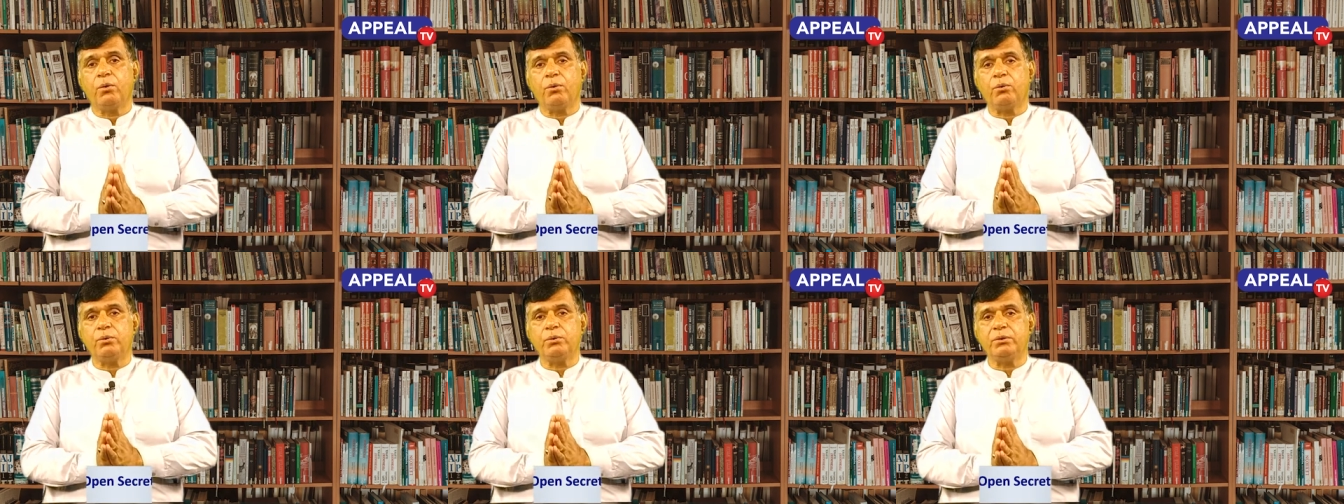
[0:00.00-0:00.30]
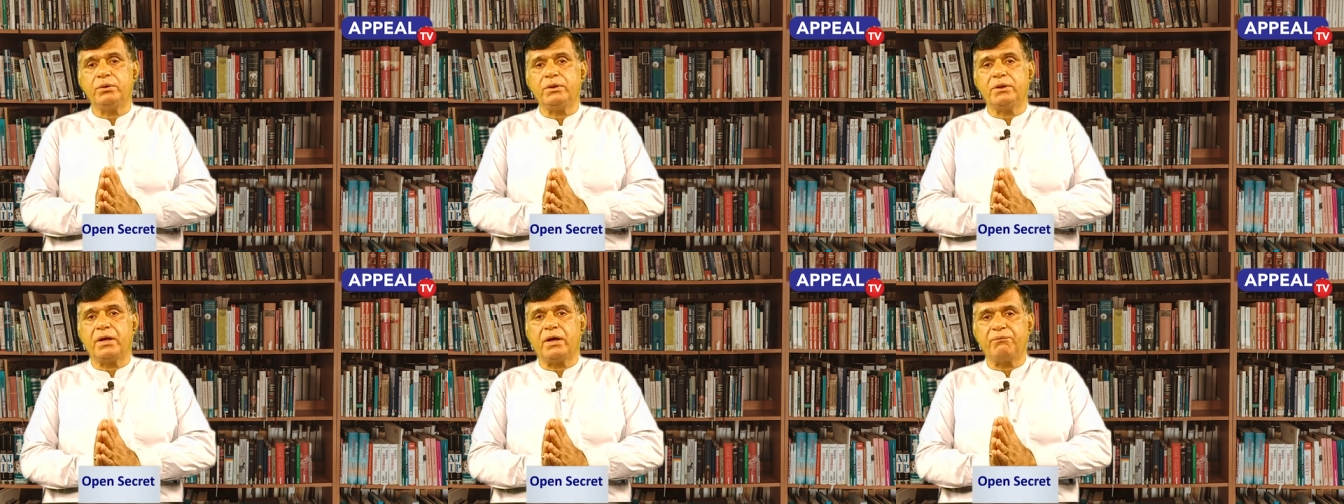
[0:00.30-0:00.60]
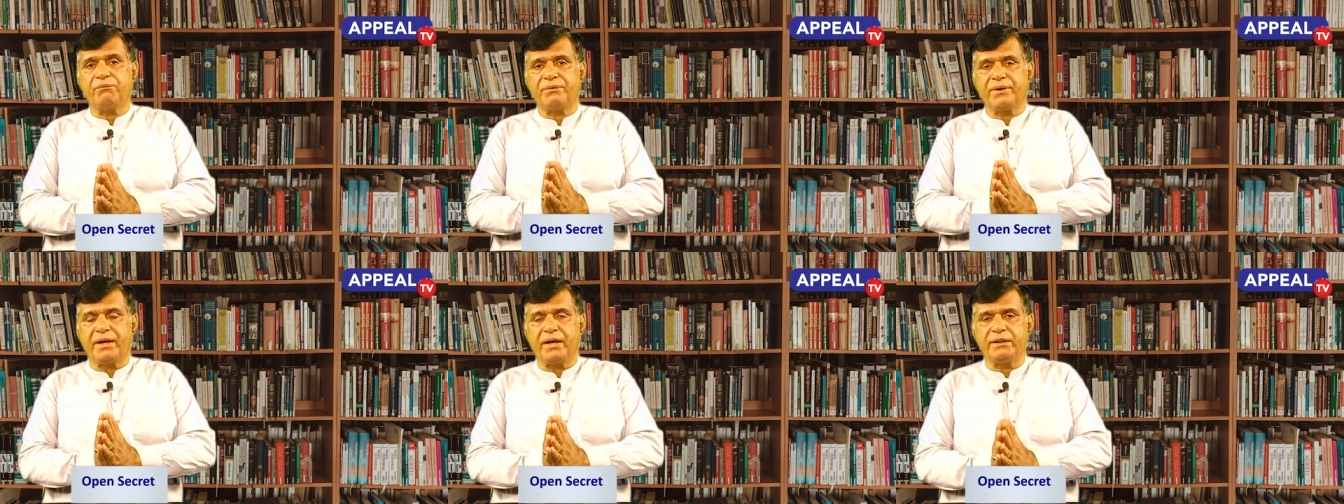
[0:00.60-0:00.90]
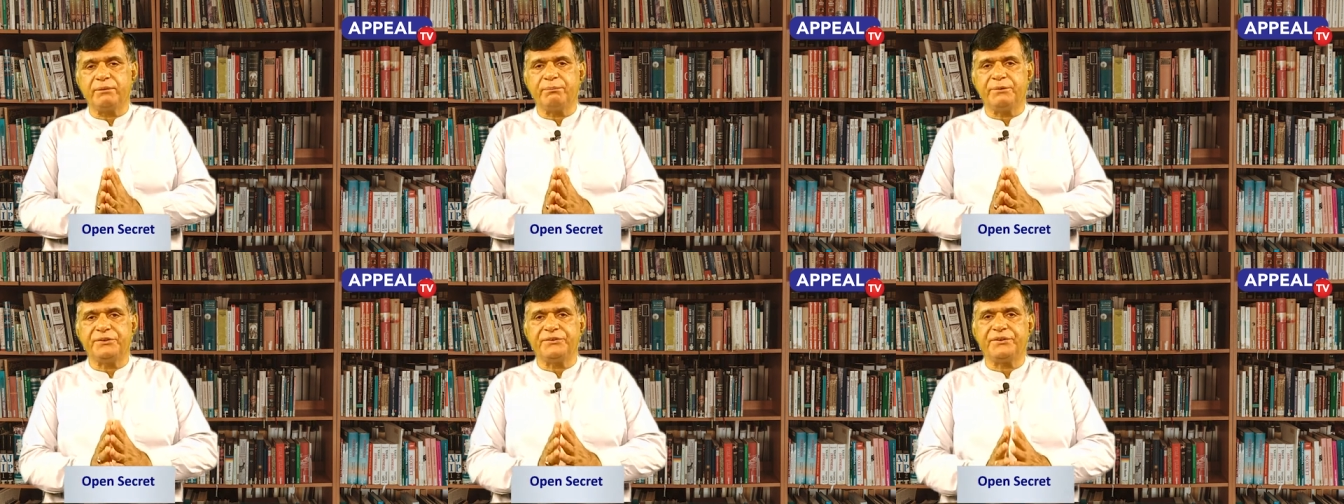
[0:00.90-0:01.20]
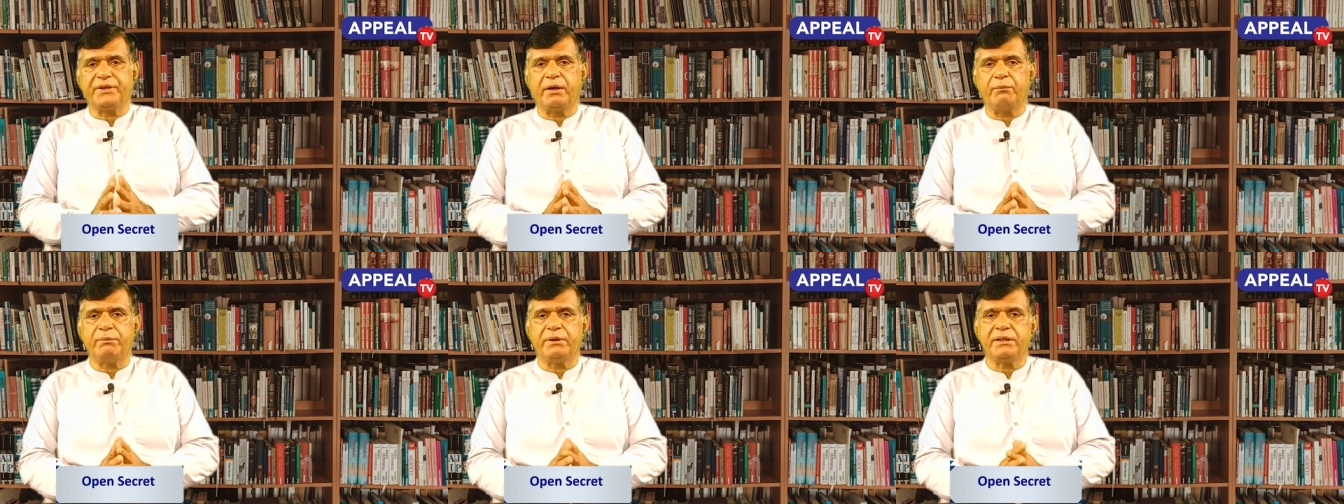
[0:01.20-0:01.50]
उन अफराद में
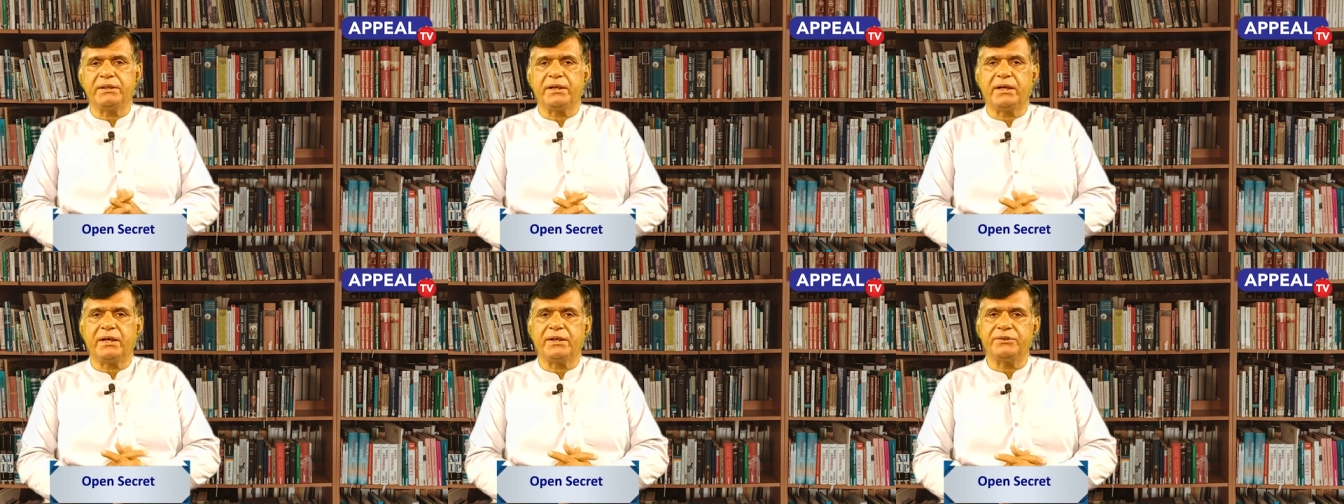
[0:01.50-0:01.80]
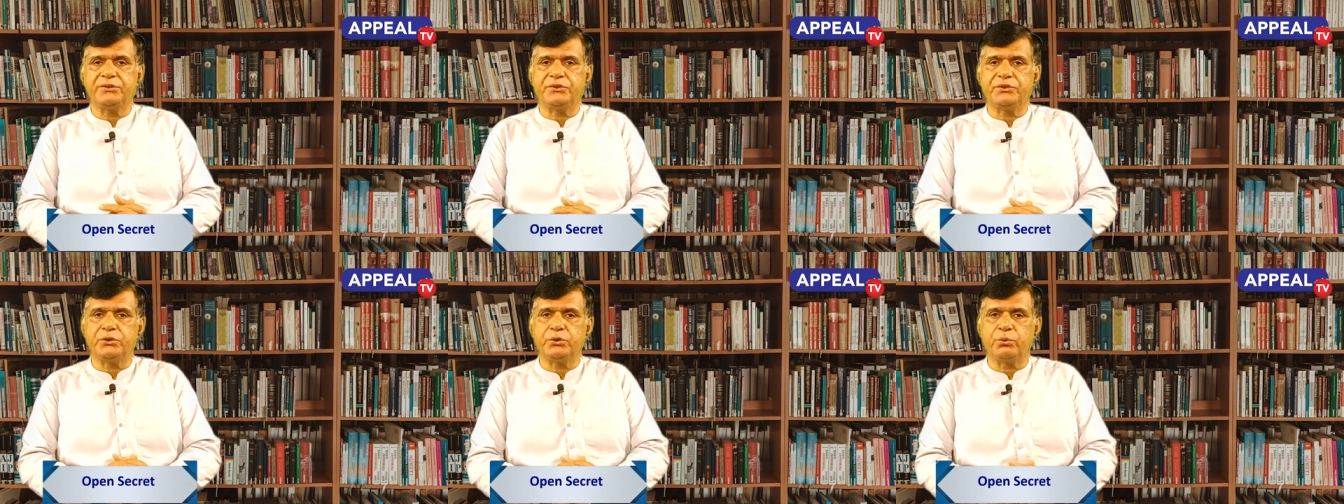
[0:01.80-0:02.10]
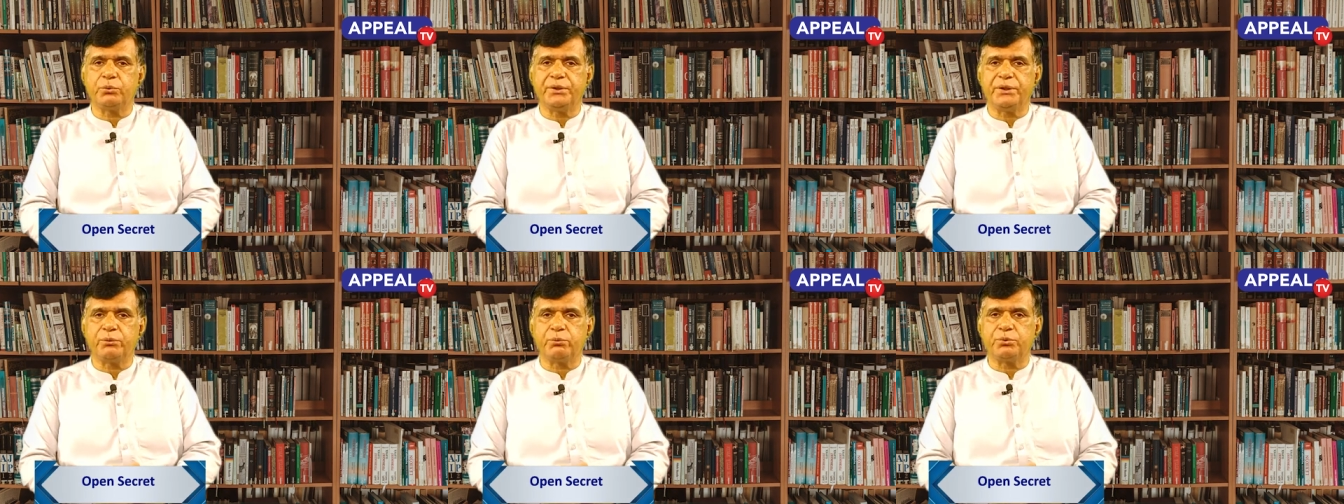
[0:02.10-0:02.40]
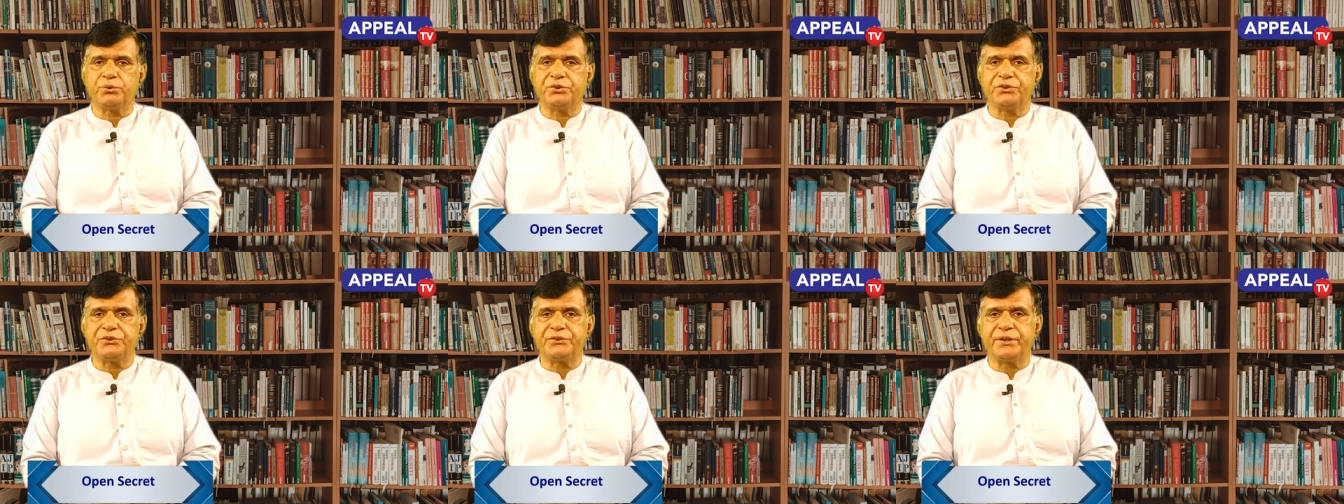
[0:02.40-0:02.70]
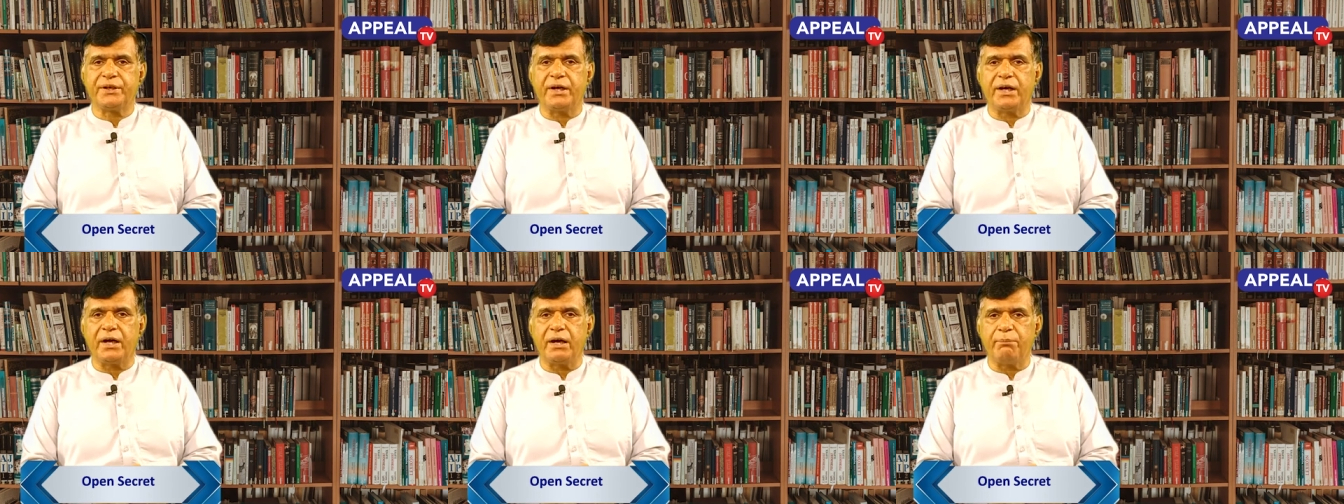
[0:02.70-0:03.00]
शामिल था जिन्होंने
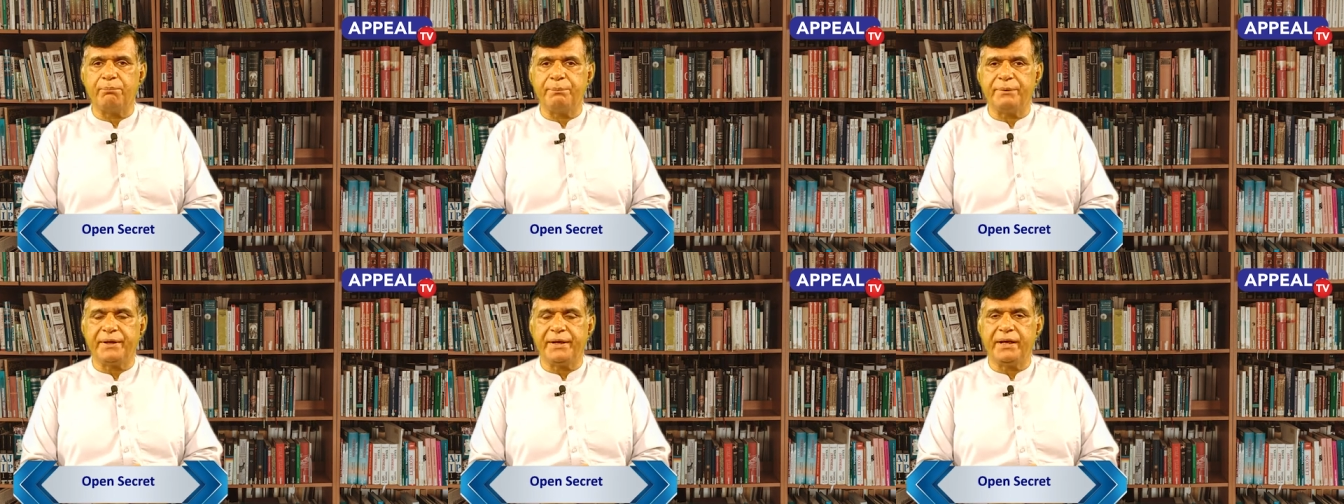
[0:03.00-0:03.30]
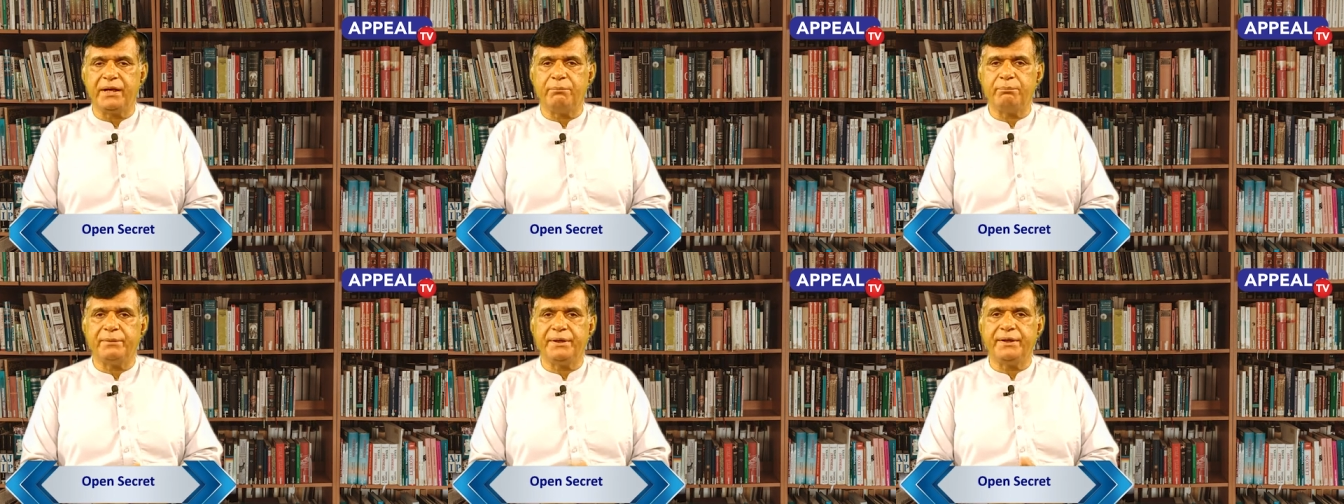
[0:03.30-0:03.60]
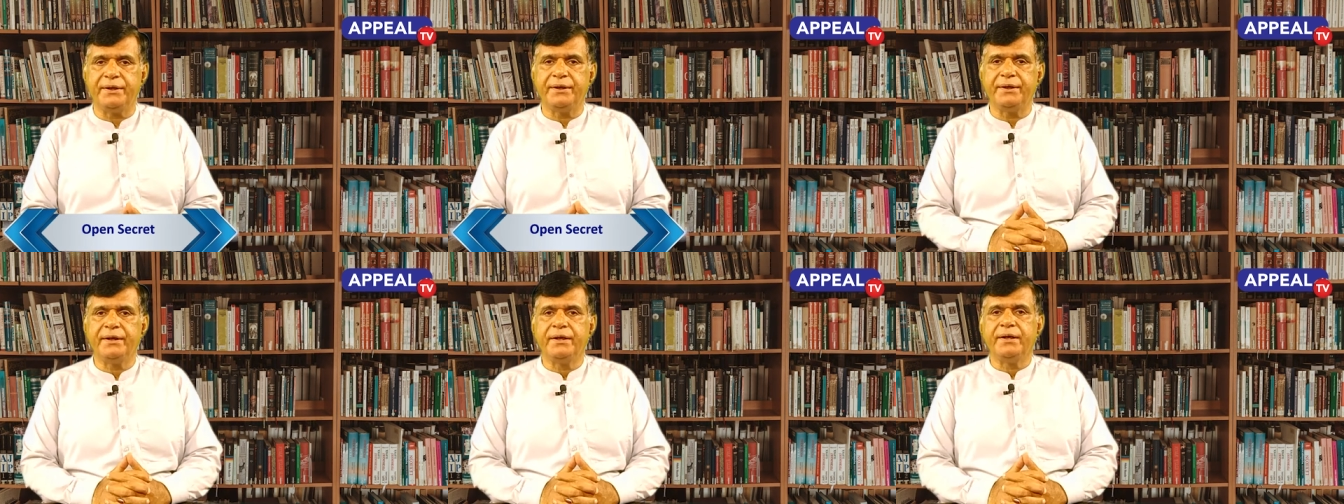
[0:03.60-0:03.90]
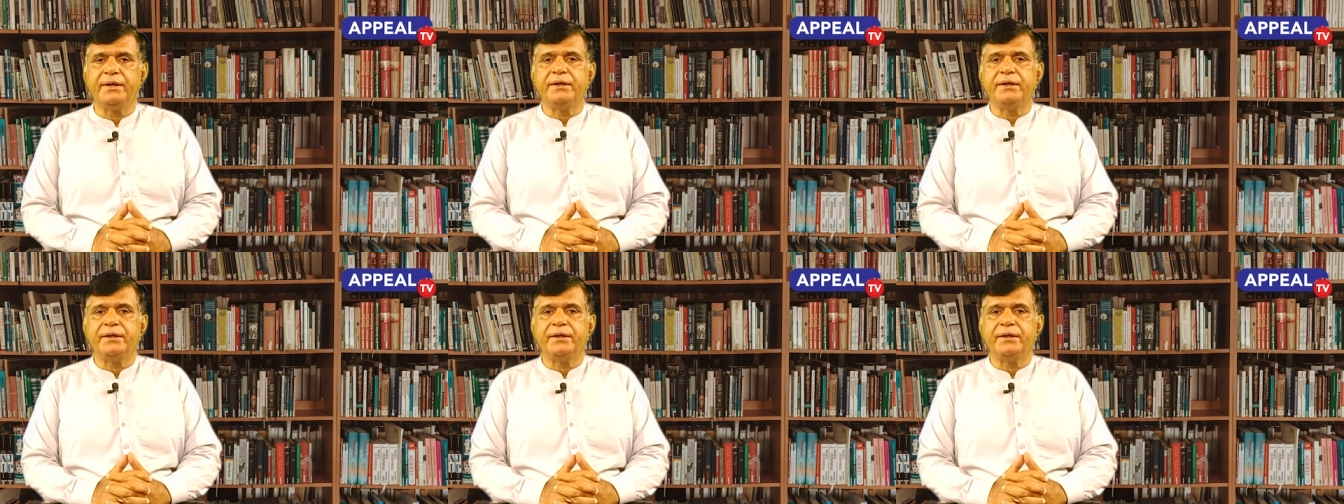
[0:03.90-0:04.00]
गुज्त अप्रैल में